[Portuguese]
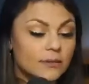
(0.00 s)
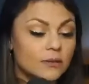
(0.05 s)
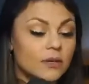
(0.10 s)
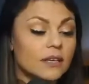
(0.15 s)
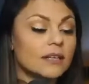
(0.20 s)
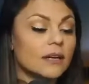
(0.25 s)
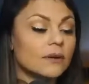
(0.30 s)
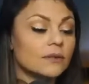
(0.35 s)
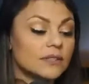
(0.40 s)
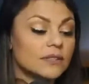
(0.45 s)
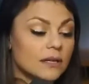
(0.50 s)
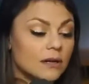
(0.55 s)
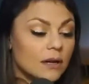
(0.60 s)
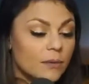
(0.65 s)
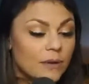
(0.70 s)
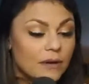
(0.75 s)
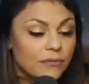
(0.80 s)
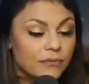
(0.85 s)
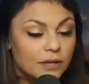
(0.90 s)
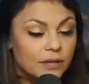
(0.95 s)
o que, que tá acontecendo com a
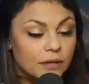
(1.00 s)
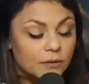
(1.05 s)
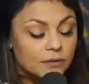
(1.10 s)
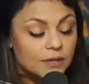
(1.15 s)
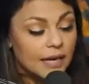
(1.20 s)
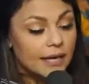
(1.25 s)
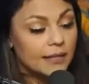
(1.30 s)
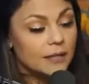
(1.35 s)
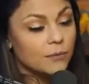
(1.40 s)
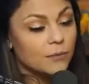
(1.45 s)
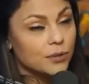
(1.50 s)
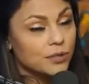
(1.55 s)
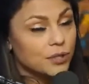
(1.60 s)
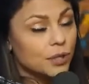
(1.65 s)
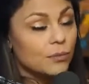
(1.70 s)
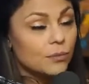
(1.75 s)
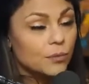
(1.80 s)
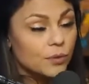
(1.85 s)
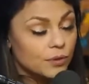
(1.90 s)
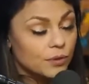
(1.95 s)
minha vida? Os caras estão
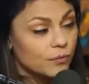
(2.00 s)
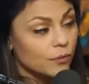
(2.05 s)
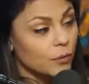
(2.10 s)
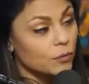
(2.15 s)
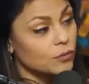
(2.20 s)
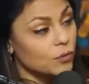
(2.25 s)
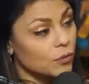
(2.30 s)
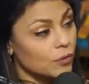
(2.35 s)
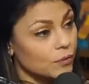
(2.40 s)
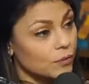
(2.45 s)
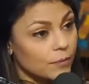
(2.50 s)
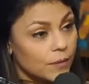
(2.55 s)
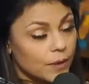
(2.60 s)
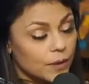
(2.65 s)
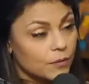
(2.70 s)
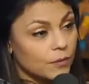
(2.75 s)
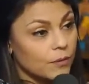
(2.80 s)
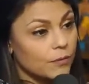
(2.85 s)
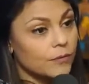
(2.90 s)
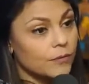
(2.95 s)
bruxando muito, voltou.
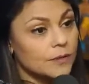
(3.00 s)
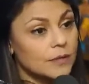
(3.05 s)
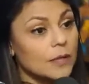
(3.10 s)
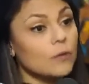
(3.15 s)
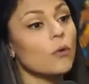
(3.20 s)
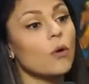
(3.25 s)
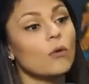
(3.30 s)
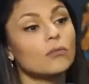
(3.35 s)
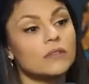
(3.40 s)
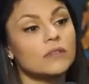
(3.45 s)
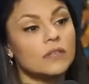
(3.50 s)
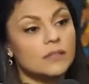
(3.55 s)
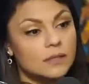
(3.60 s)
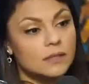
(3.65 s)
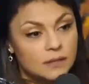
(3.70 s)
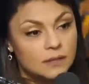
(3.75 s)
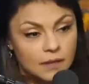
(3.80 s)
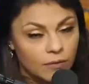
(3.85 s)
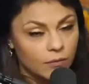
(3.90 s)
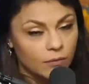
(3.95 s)
Eu, eu, eu tenho voltou?
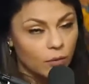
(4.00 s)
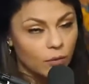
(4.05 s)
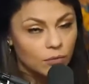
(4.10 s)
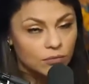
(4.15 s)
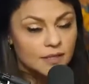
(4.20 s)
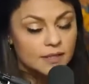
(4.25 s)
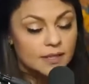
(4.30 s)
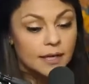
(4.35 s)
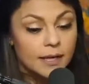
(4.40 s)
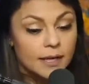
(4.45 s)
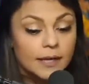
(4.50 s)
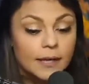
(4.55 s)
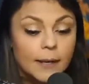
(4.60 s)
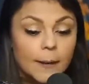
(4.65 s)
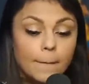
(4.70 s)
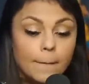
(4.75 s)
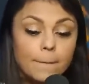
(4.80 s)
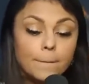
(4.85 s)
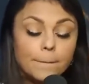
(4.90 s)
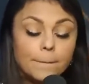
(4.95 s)
ondas. Tenho ondas, é.
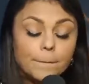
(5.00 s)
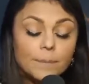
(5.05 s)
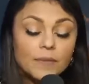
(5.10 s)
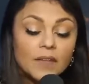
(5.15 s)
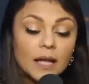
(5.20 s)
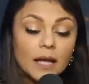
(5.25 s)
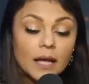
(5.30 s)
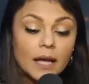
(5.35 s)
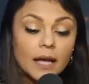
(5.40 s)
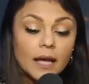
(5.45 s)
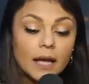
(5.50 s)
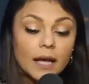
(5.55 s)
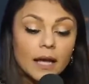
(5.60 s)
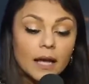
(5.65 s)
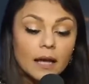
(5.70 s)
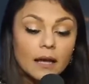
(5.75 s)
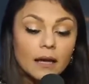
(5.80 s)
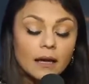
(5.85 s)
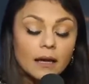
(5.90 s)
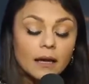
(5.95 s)

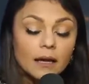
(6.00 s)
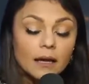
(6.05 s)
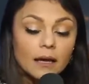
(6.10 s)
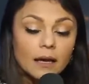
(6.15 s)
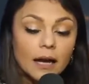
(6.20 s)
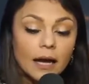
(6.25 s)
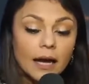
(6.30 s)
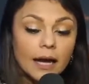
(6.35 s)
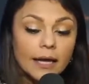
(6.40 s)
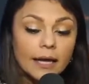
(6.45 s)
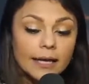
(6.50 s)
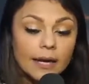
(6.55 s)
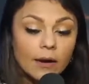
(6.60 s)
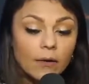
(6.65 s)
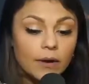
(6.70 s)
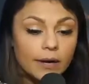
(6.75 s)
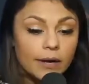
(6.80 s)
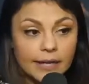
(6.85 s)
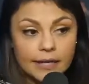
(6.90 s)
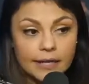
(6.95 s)
é. Aí
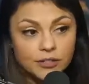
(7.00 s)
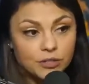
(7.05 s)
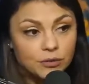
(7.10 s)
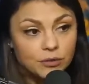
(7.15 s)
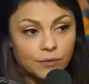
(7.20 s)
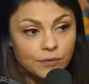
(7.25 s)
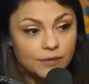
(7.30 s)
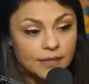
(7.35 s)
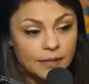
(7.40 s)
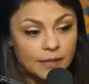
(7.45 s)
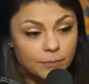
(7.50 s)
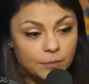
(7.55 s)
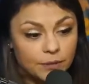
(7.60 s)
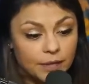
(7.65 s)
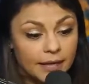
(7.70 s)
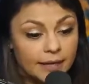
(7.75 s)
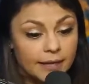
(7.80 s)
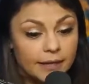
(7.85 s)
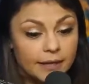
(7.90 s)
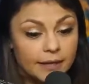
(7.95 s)
agora tá de novo essa
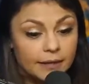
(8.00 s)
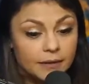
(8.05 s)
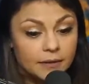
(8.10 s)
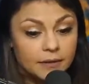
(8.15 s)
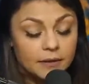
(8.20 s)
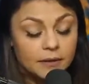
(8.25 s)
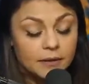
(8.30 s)
putaria.